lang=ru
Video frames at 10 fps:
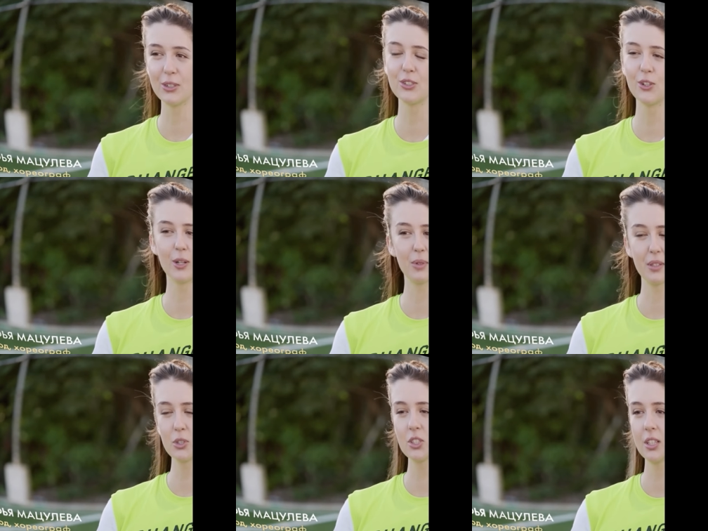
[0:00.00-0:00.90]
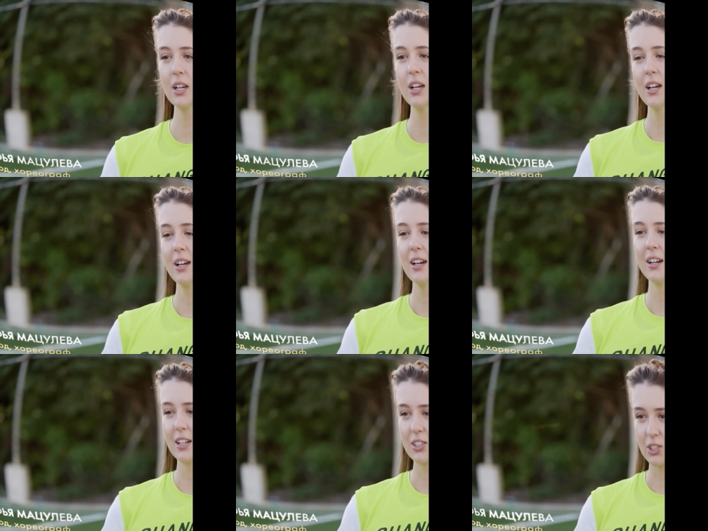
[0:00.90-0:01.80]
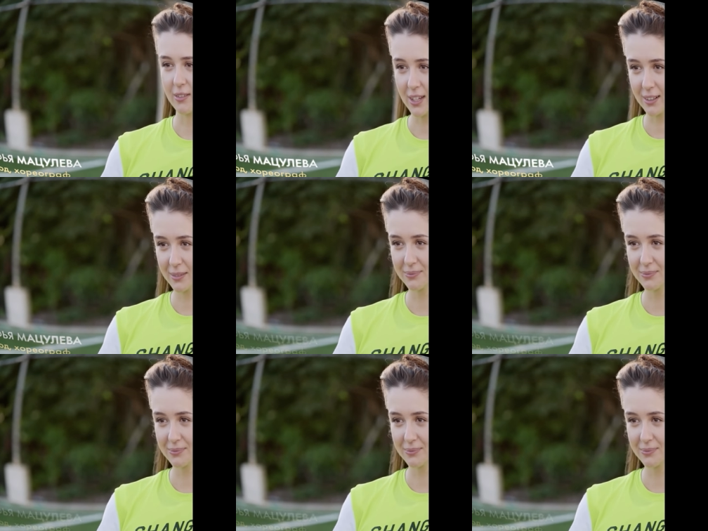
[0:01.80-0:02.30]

вернулась только потому, что а, человек